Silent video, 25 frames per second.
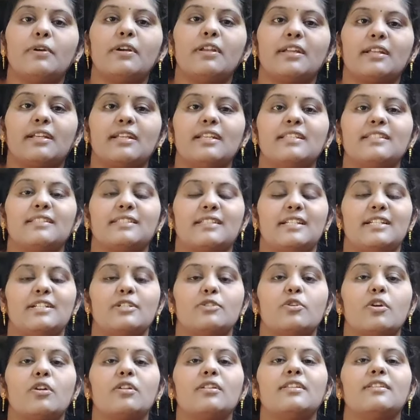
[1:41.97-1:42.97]
ప్రొడక్ట్ ని
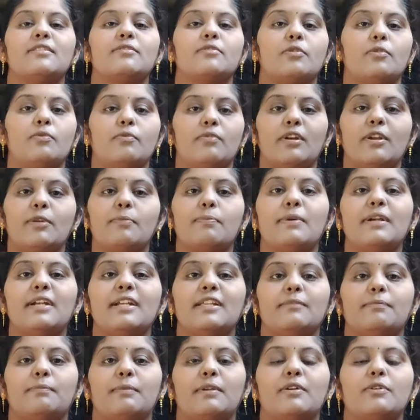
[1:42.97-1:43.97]
స్క్రీన్ షాట్ తీసుకుని వీడియో పైన
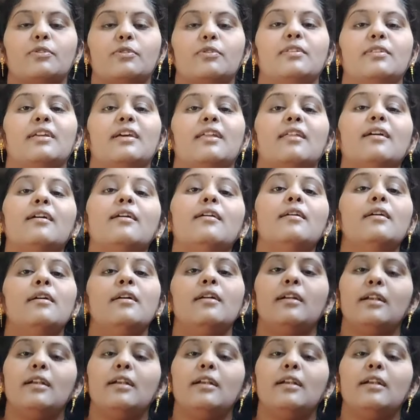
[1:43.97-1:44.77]
డిస్ప్లే అవుతుంది కదా